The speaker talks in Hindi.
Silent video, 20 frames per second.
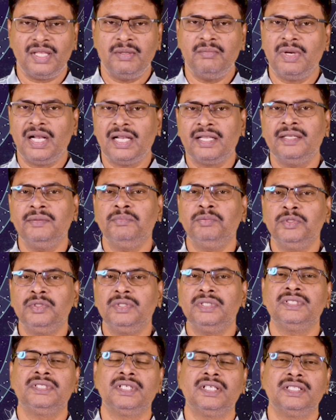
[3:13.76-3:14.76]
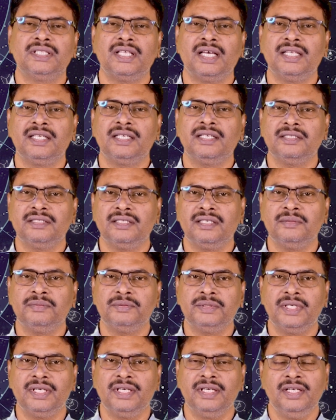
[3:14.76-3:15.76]
बाकी पुत्र संतान के तरफ
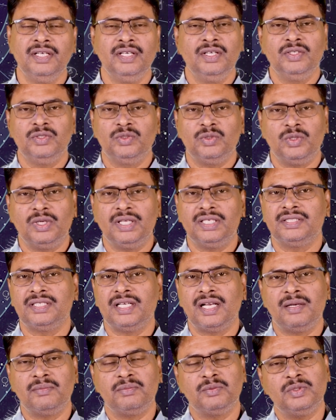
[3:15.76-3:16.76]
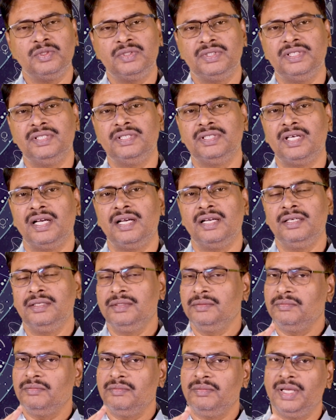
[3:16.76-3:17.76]
से थोड़ा सा आपको चिंता
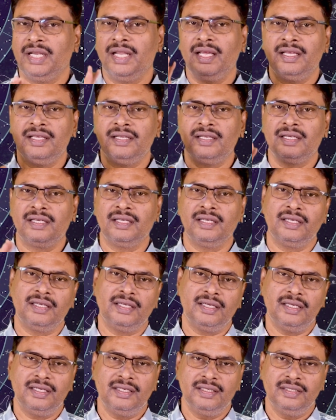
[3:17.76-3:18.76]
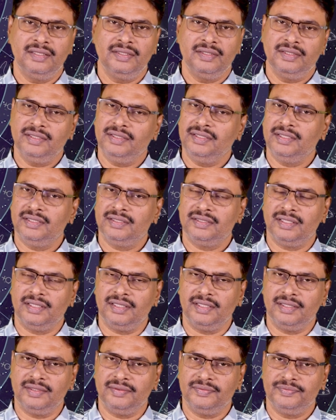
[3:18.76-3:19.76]
बनाए रखेंगे ये
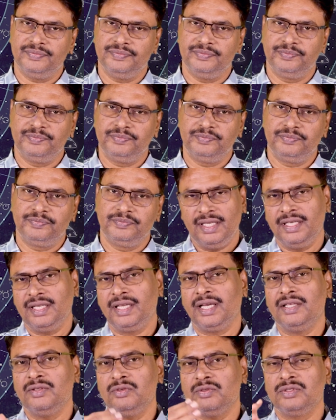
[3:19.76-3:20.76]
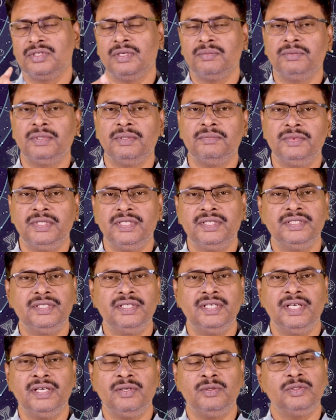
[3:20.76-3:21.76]
शनि इनका जो सप्तम दृष्टि
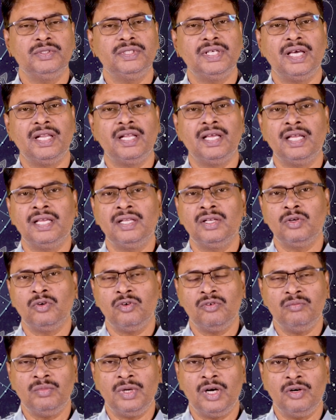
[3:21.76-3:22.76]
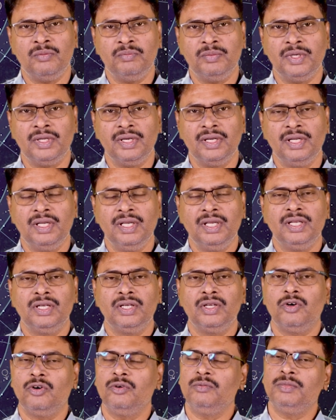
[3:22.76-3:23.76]
है वो जा रहा है नवम भाव पर
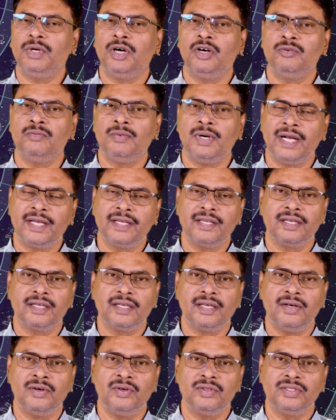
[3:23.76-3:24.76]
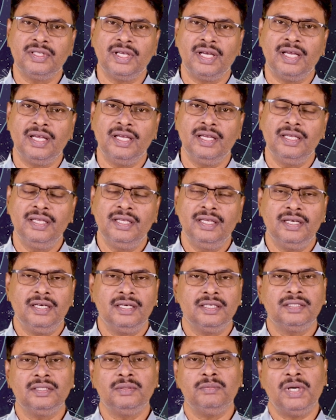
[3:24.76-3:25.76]
नवम भाव भाग्य का होता है
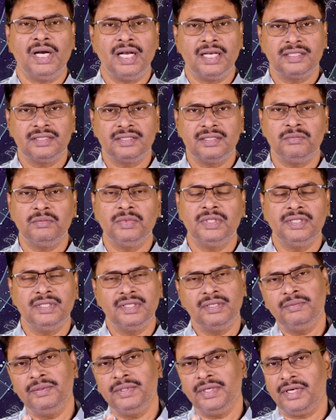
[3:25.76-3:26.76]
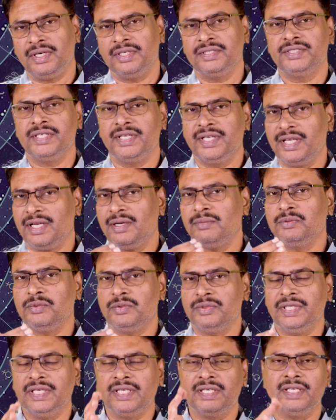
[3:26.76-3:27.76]
अतः भाग संबंधी भी अड़चने आपको
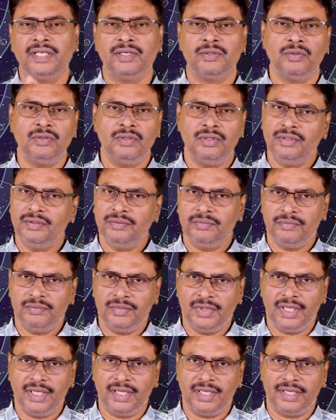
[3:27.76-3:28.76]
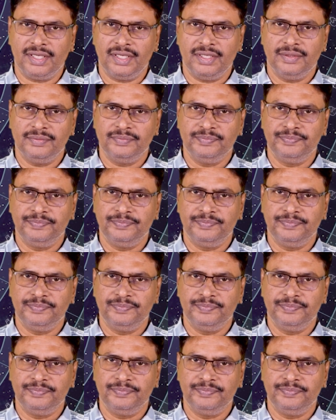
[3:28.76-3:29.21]
देखने को मिलेगी